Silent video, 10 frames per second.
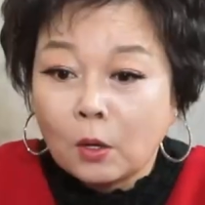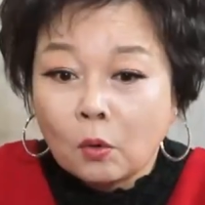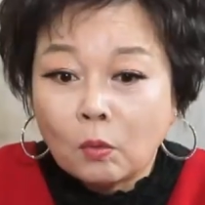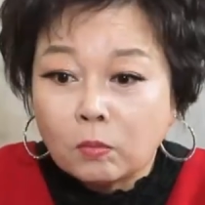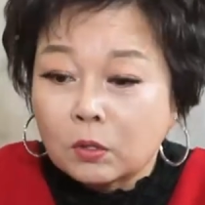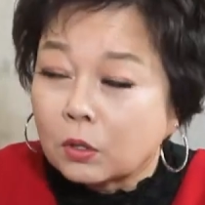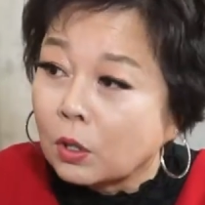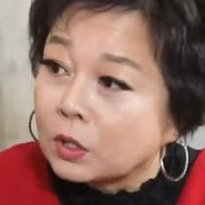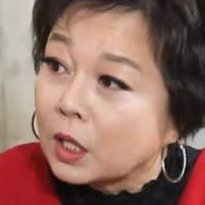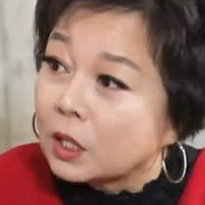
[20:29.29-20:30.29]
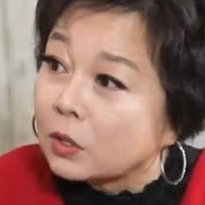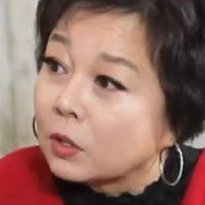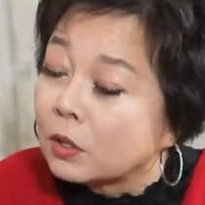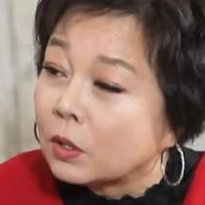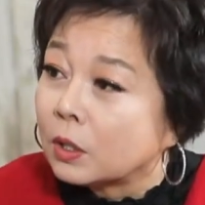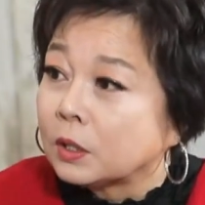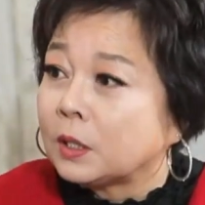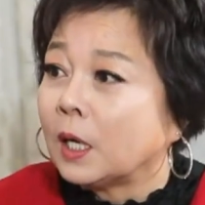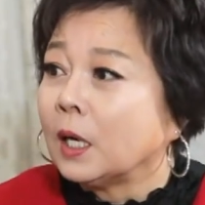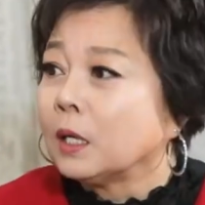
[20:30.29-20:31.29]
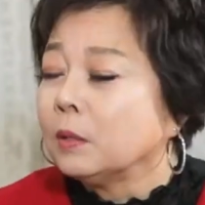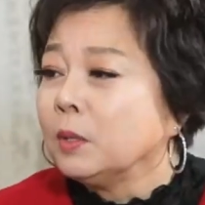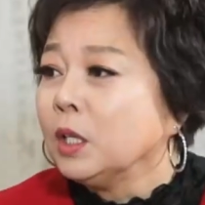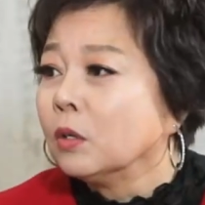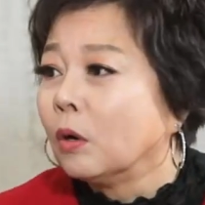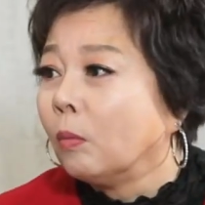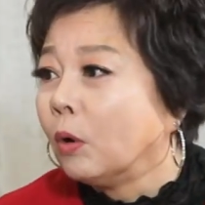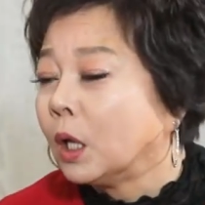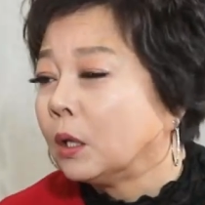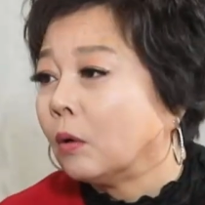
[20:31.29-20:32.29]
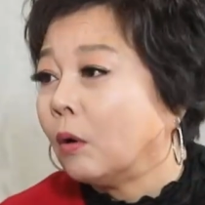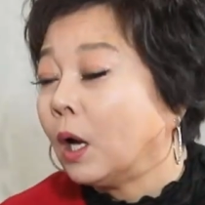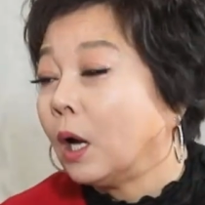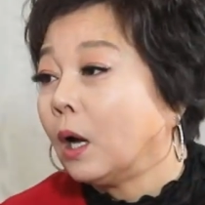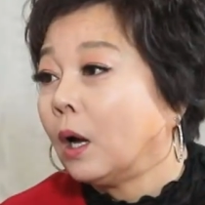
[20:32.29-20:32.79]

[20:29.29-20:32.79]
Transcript: 공부를 더 잘해서 장학금이 있는 걸 몰랐던 거야.